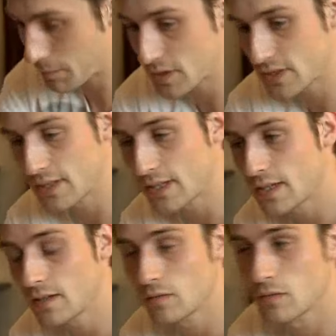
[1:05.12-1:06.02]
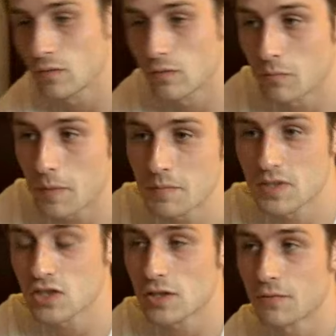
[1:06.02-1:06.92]
bien patiné, euh, même
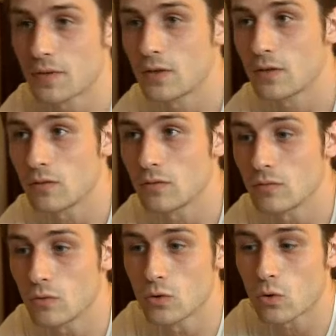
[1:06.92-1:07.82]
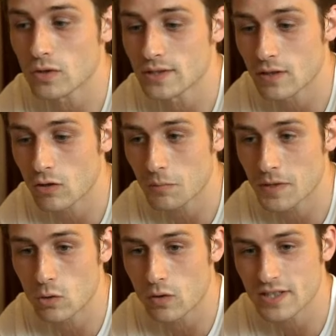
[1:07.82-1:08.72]
si j'ai fait une grosse erreur,
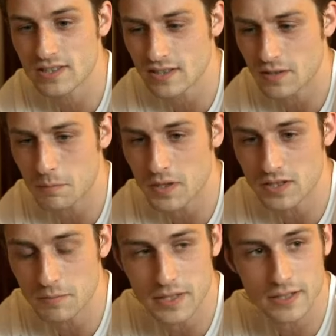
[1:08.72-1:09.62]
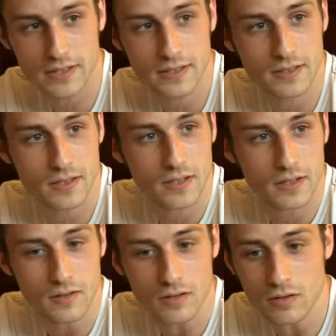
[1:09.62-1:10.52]
mais le reste n'était pas libéré.
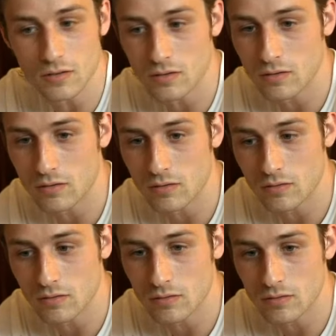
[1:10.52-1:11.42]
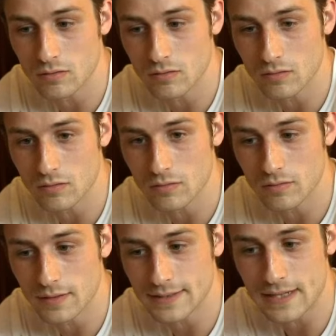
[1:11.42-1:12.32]
Euh,
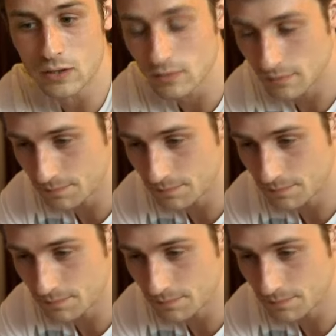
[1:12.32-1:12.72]
et ça,